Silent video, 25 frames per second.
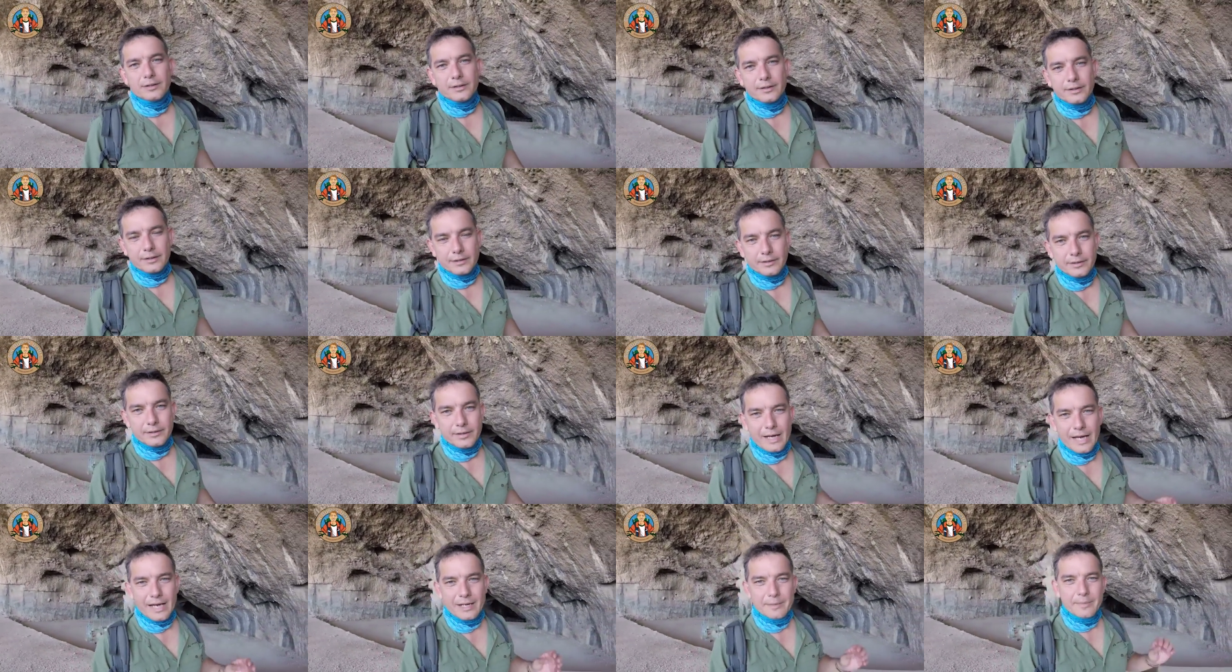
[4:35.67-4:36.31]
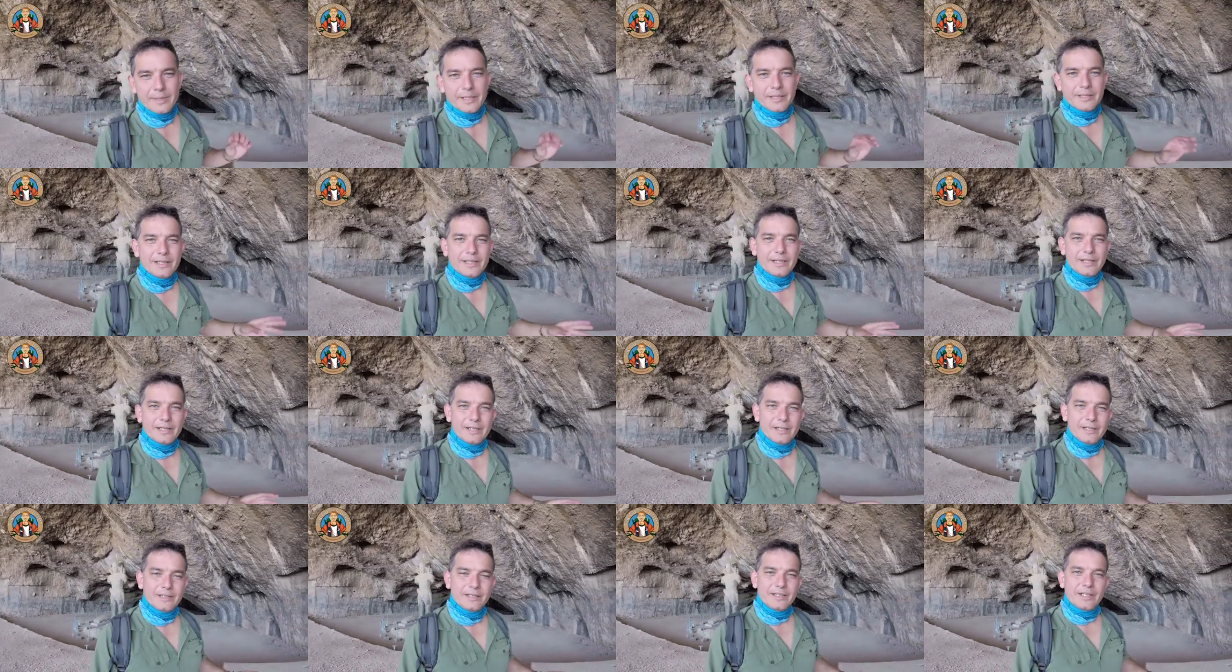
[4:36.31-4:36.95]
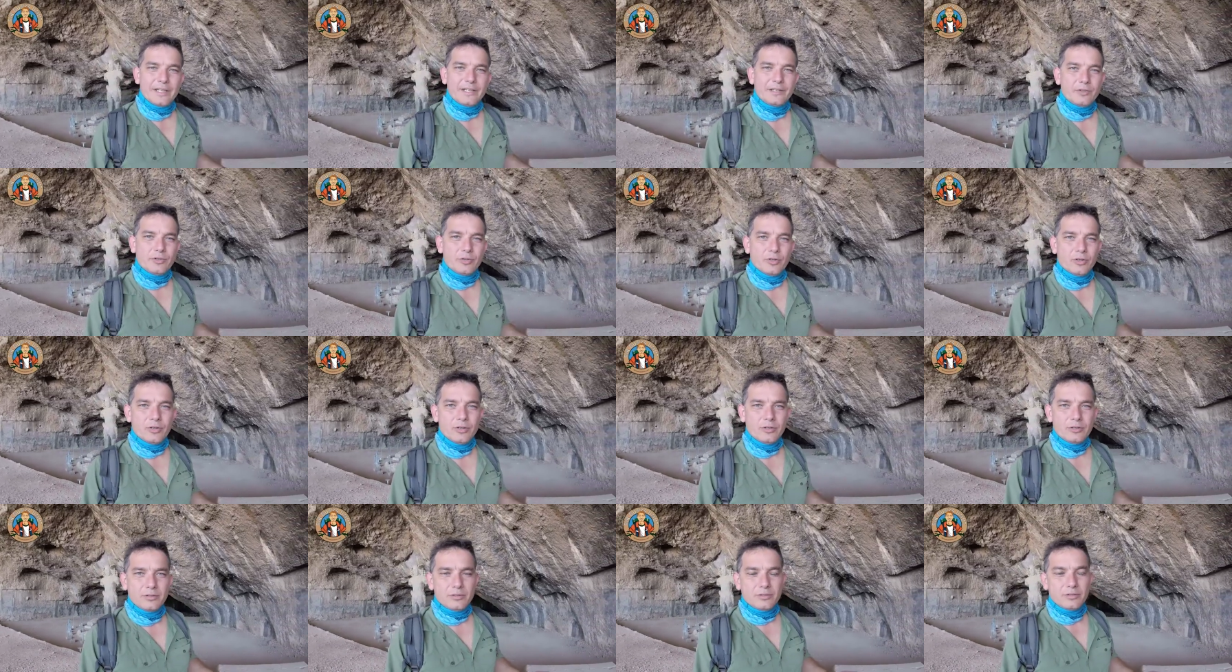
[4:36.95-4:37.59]
E, Ermenileri
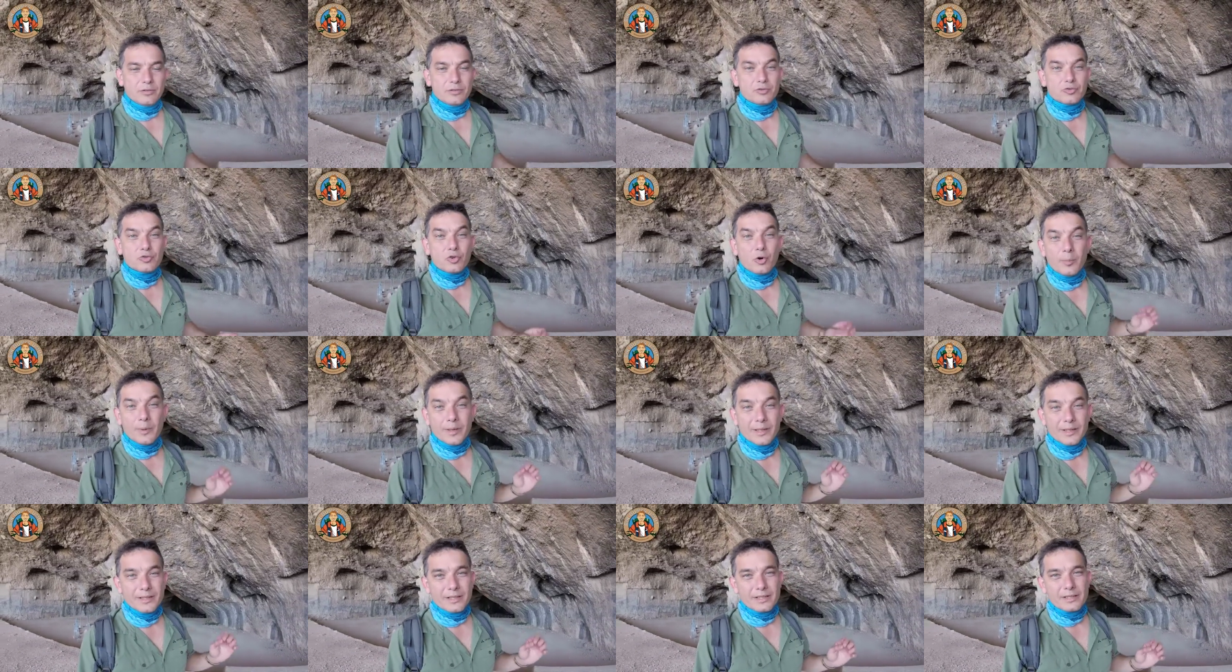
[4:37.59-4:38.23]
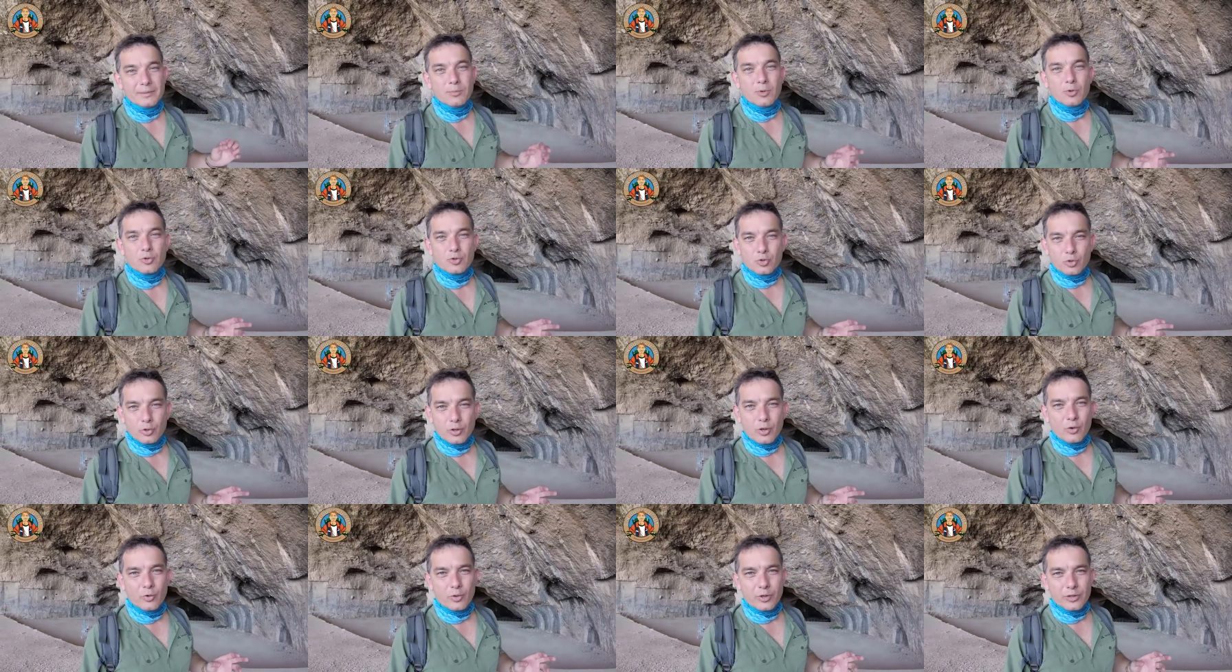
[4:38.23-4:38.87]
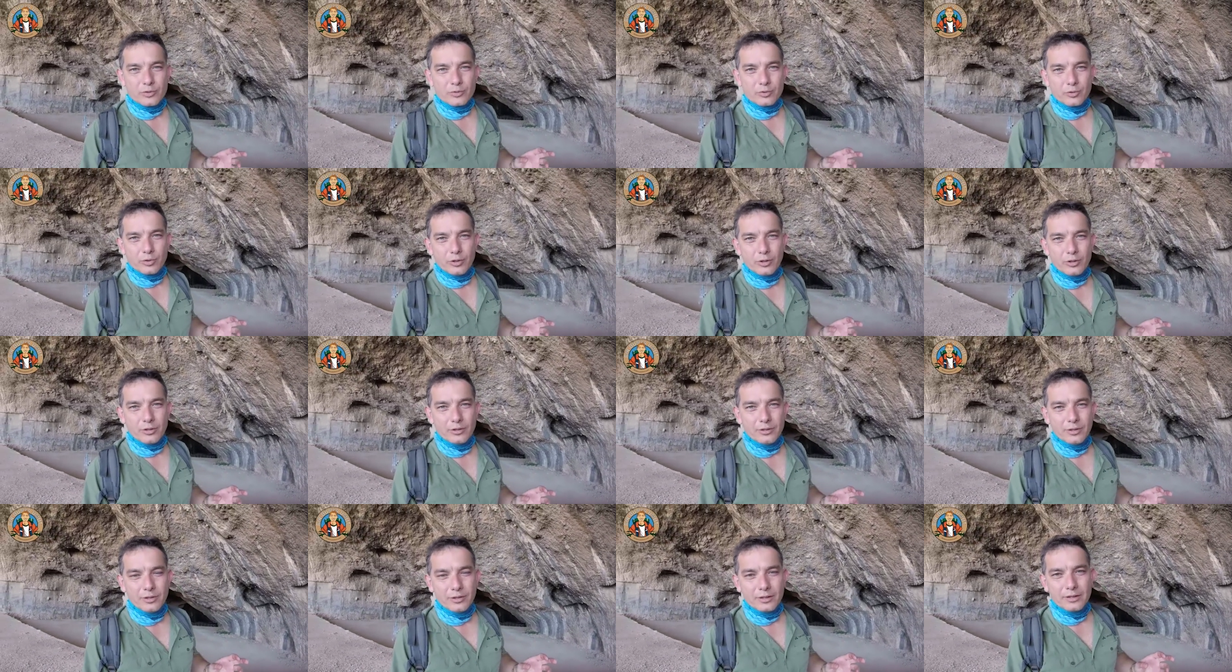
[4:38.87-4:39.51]
yeniyor. Romalıları bozguna
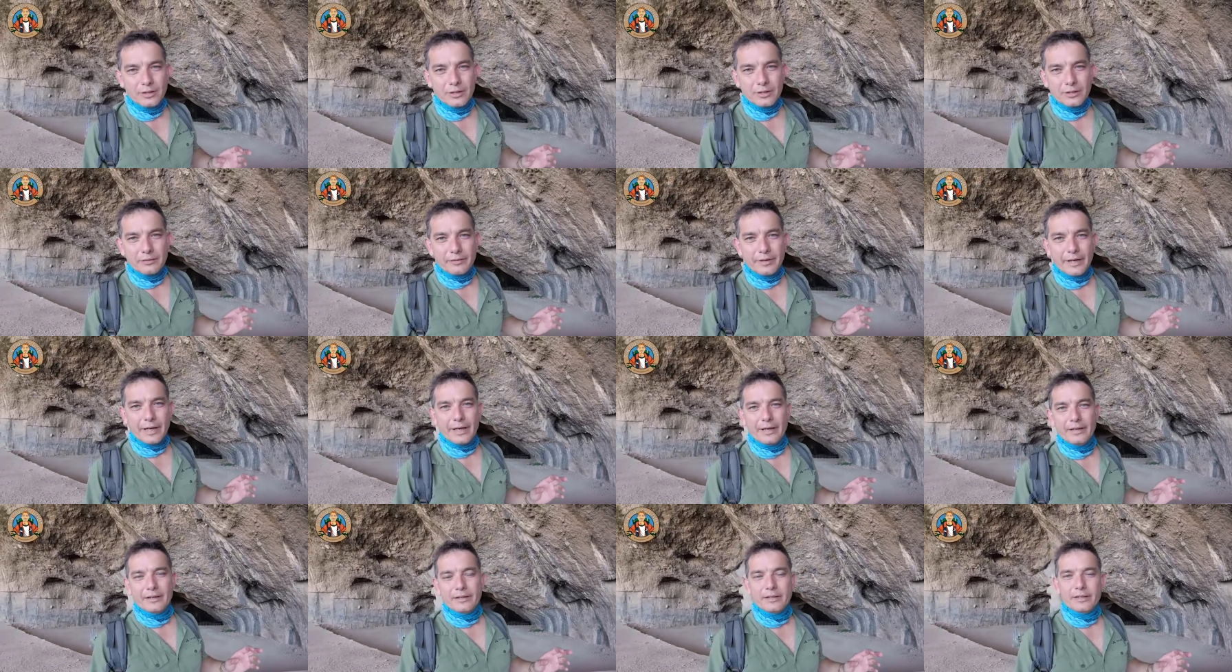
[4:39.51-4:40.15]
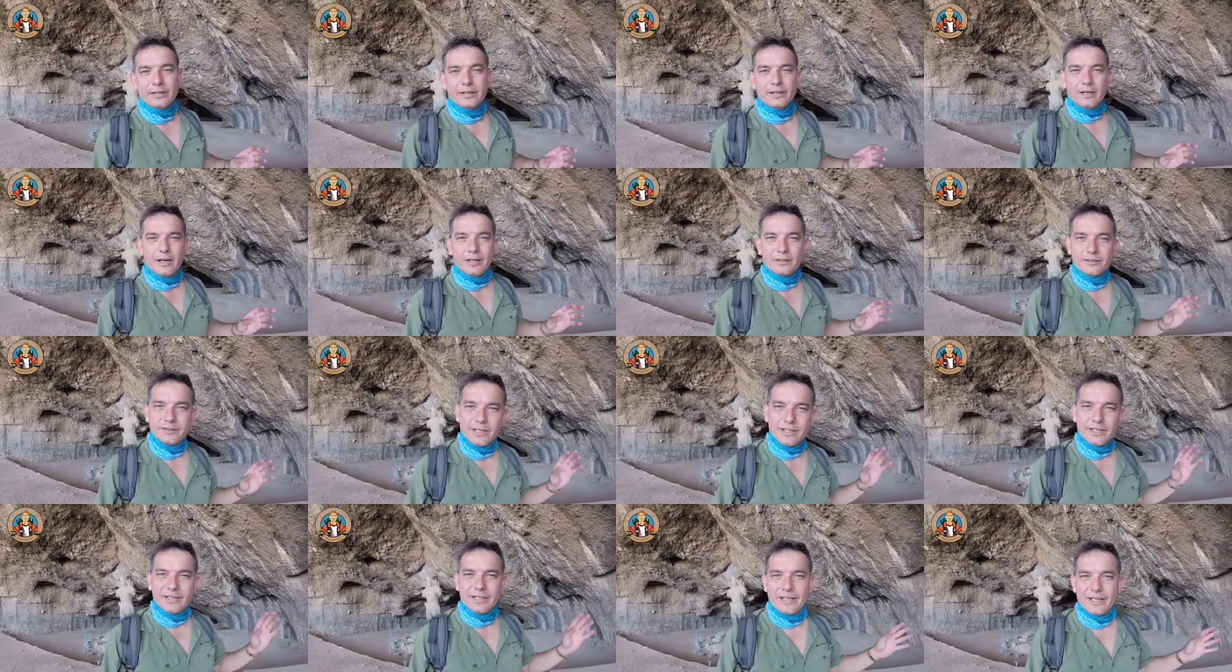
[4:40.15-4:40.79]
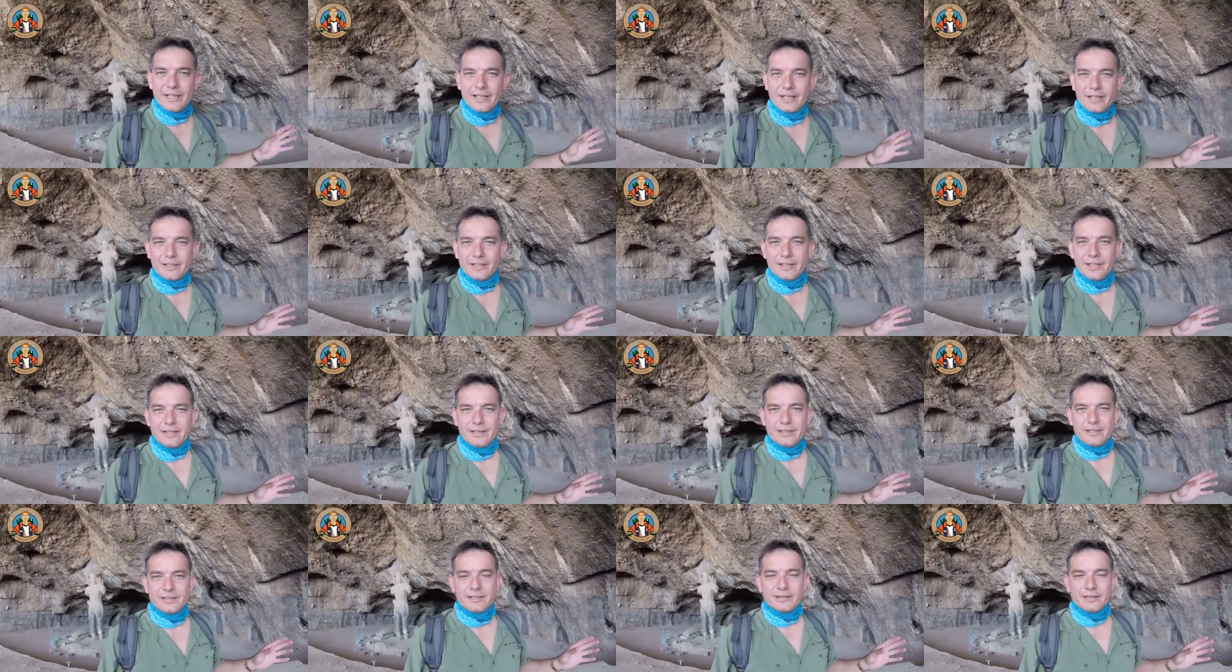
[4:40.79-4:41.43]
uğratıyor. Ve e, Antakya'ya kadar